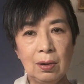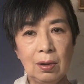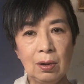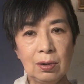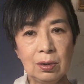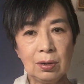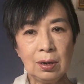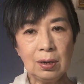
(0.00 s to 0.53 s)

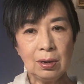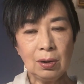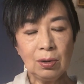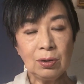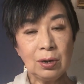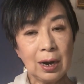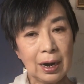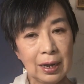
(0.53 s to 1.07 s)
送
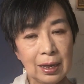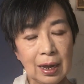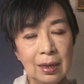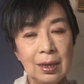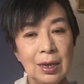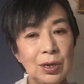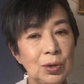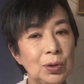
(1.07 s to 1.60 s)
られた
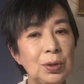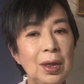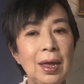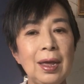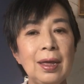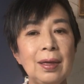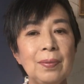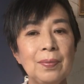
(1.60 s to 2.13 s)
んでしょう
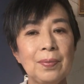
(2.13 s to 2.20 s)
ね。